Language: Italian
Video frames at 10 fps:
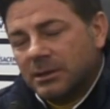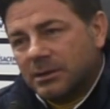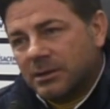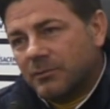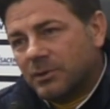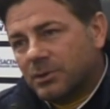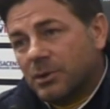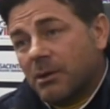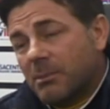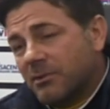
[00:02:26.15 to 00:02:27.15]
Tre volte
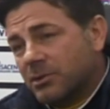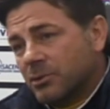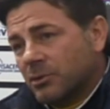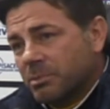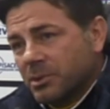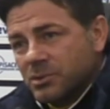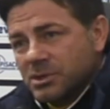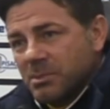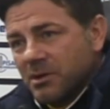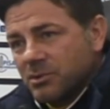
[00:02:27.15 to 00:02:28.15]
non ha mai vinto col Perugia,
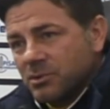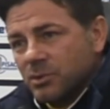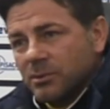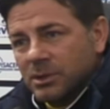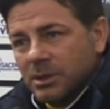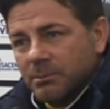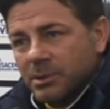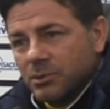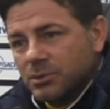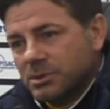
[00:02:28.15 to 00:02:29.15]
abbiamo vinto due volte a
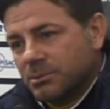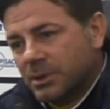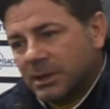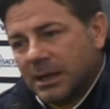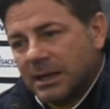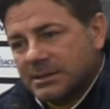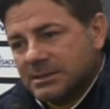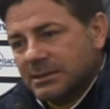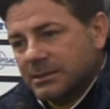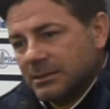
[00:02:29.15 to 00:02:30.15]
Perugia e poi in casa.